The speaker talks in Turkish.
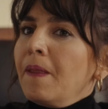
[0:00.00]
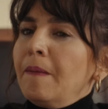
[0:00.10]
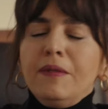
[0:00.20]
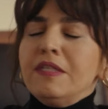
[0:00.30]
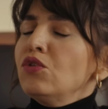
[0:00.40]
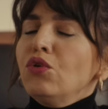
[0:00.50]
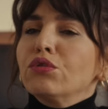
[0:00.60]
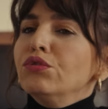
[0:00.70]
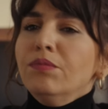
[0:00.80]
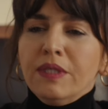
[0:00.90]
Nasıl
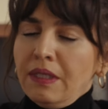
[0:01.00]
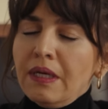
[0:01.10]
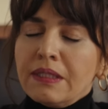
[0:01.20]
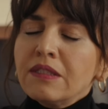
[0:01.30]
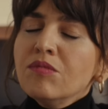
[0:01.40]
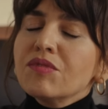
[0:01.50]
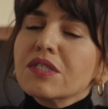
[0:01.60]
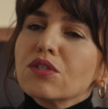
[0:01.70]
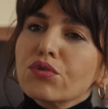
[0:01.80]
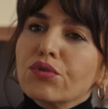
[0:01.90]
oldu? Bana anlatır
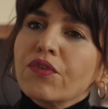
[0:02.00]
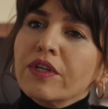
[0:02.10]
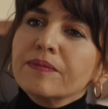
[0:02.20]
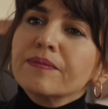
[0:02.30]
mısınız lütfen?